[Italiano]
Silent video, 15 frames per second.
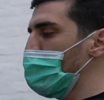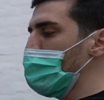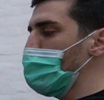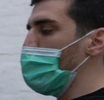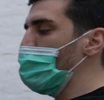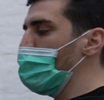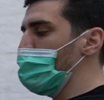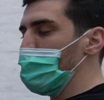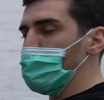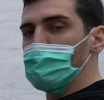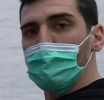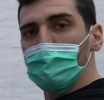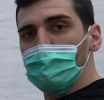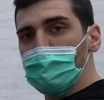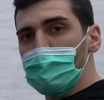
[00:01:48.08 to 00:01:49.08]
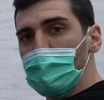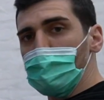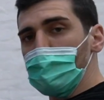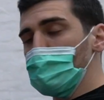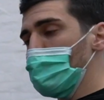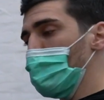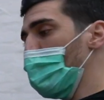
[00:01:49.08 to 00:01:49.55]
9 persone su
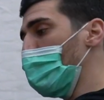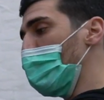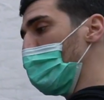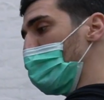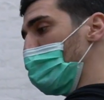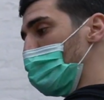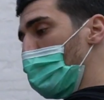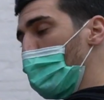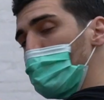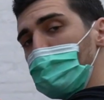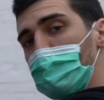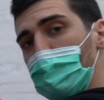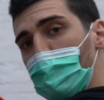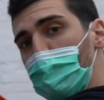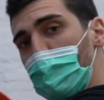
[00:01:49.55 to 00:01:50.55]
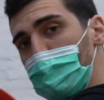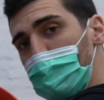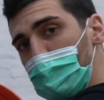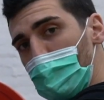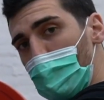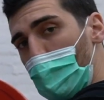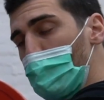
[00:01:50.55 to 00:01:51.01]
10 sono molto più
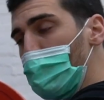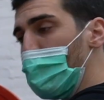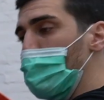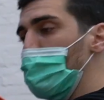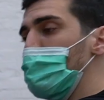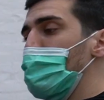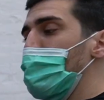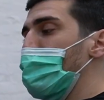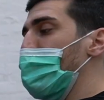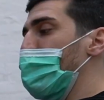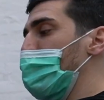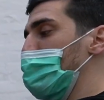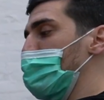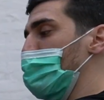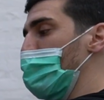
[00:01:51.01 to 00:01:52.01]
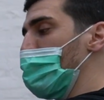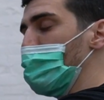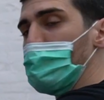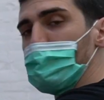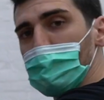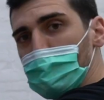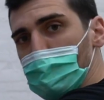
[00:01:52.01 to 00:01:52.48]
forti di Lobar, quindi in gara
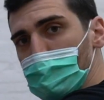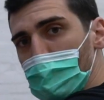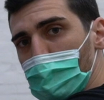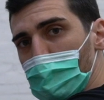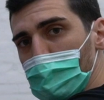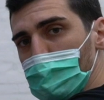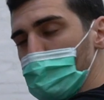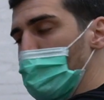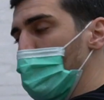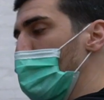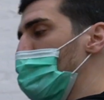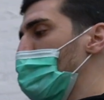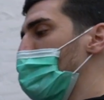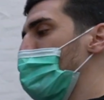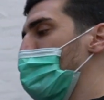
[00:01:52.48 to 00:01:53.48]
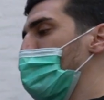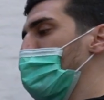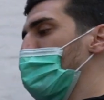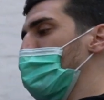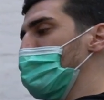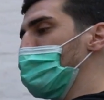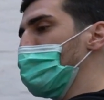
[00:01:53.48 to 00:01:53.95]
tipicamente si usa questo. La
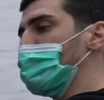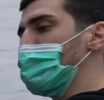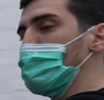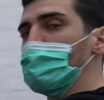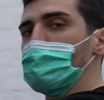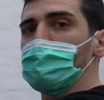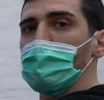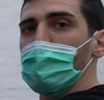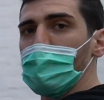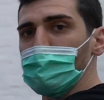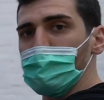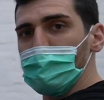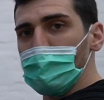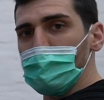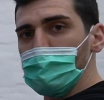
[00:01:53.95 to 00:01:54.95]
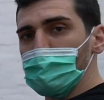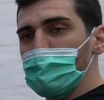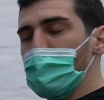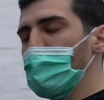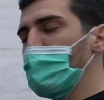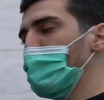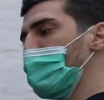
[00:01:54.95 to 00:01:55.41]
biomeccanica dell'esercizio è la
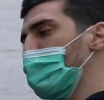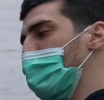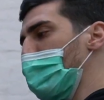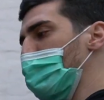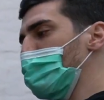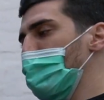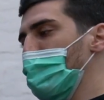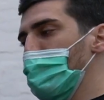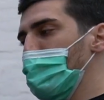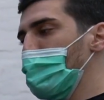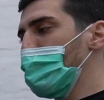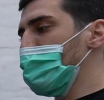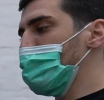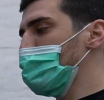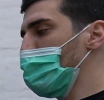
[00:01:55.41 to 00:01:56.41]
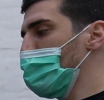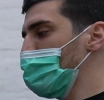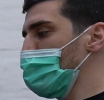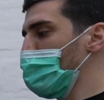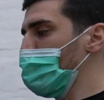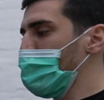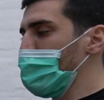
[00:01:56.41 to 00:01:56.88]
medesima, cambia
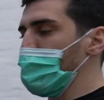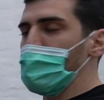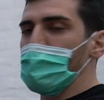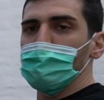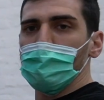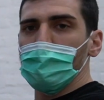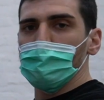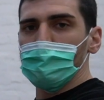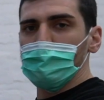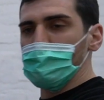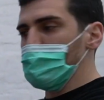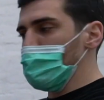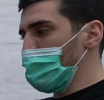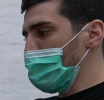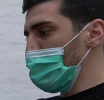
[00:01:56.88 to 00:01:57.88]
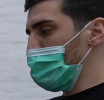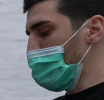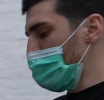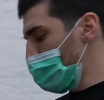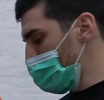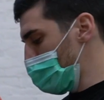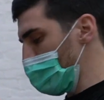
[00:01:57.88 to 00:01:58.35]
l'inclinazione solo perché cambia la posizione
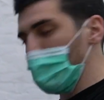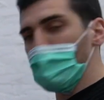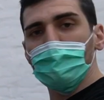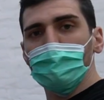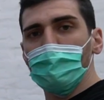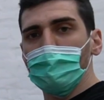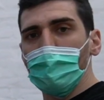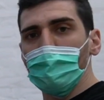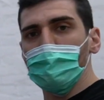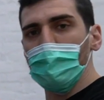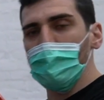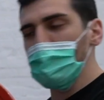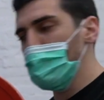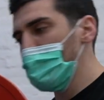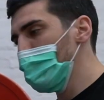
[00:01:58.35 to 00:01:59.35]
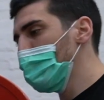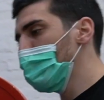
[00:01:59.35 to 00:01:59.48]
del bilanciere rispetto al piede.